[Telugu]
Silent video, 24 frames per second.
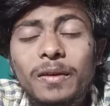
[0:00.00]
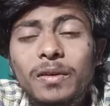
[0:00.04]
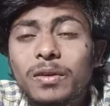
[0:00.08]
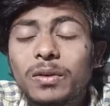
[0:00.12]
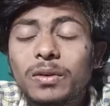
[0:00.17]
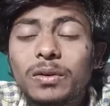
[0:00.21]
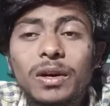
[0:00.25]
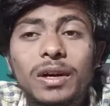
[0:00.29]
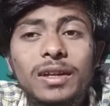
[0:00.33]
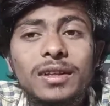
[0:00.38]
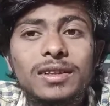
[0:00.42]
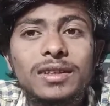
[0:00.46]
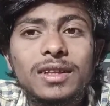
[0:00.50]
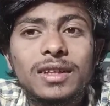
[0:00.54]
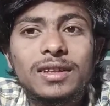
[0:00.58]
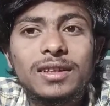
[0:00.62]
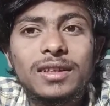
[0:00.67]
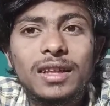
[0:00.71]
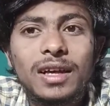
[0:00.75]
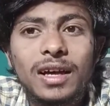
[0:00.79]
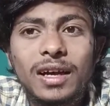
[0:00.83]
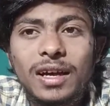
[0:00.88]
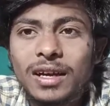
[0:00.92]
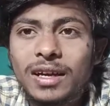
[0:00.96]
సో అంత
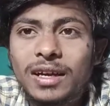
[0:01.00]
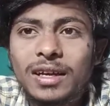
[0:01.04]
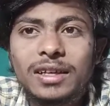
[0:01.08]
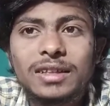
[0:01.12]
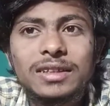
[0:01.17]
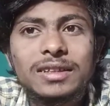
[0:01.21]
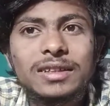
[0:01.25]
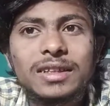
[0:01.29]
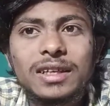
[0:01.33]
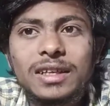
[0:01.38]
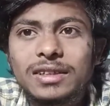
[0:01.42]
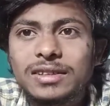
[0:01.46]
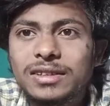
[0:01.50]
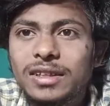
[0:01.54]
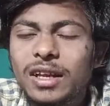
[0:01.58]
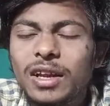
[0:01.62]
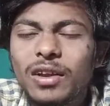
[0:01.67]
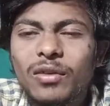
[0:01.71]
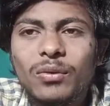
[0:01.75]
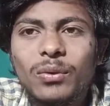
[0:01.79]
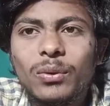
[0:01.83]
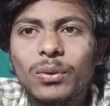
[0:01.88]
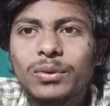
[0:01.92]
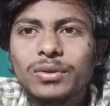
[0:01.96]
దారుణంగా
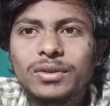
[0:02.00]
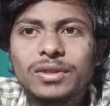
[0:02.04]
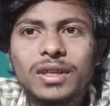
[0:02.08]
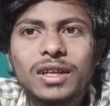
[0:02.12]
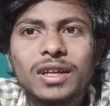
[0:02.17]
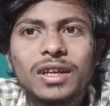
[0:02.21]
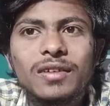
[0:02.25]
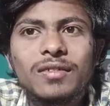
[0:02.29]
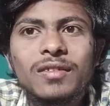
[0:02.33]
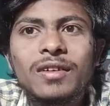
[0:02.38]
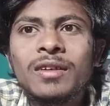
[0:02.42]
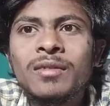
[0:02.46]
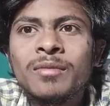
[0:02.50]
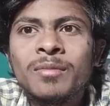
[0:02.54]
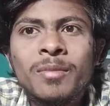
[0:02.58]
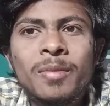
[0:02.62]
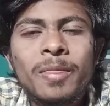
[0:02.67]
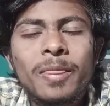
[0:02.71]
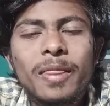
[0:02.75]
తీసుకొచ్చారు ఈ ఫోన్స్ అనేవి